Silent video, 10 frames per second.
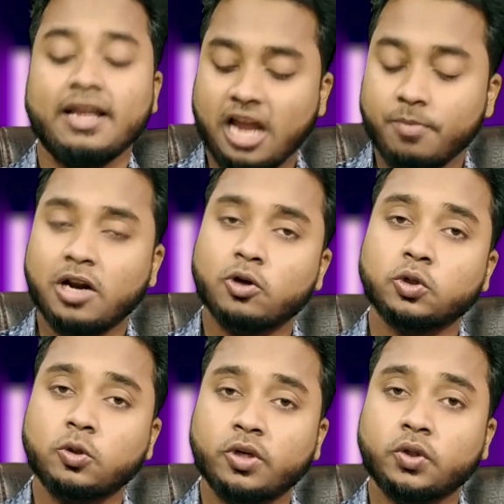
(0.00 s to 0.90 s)
ক্যামেরাও
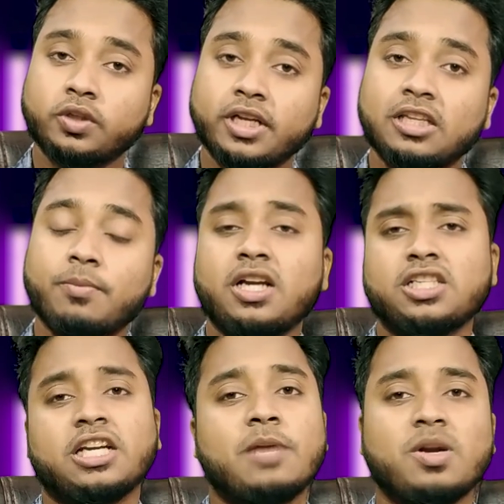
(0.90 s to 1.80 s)
শুধুমাত্র দেখতে পারে
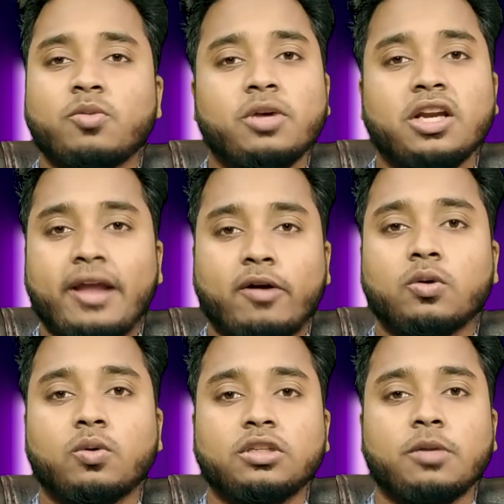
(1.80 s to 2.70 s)
সেটা আমরা মোবাইলে
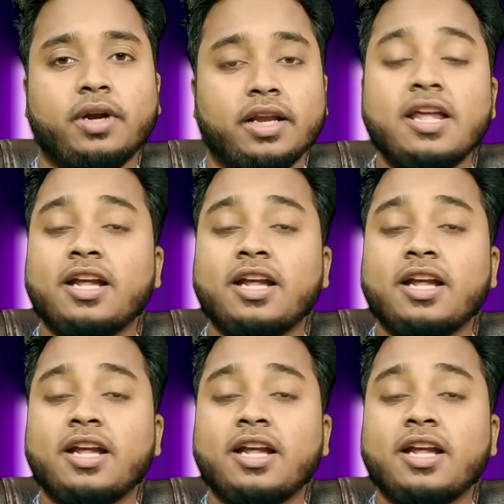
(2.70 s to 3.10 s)
রেকর্ড করতে পারি